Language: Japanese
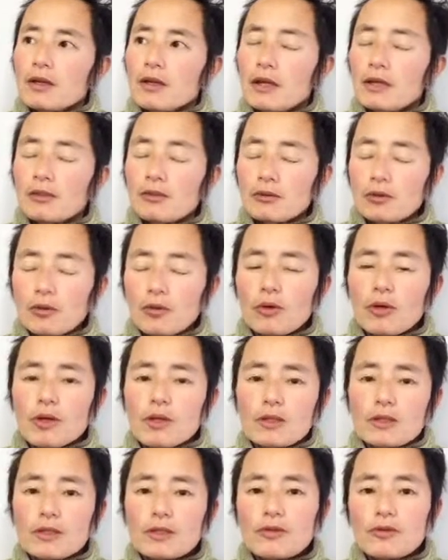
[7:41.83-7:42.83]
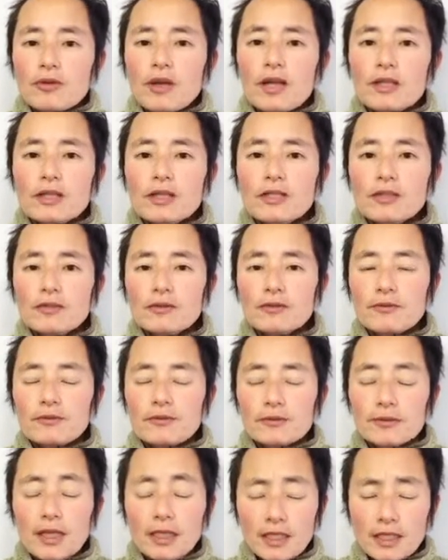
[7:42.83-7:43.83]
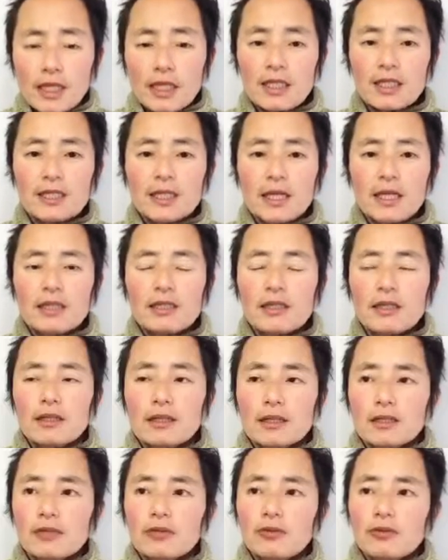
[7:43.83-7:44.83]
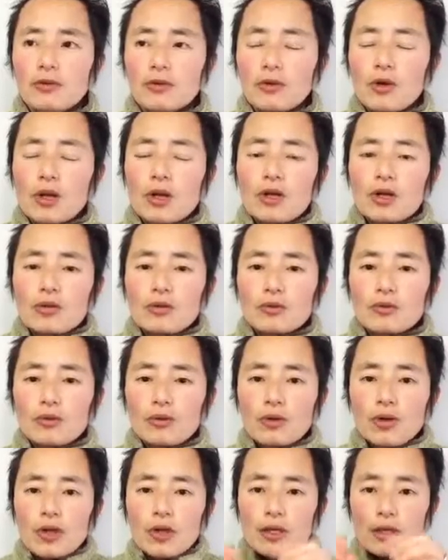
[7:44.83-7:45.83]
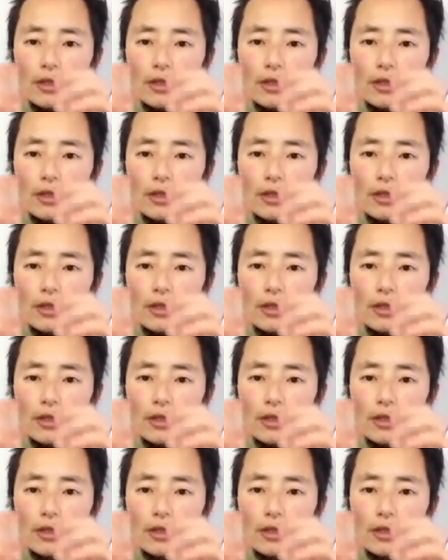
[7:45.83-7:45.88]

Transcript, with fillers: えっとでその話、何が言いたかったかっていうと、その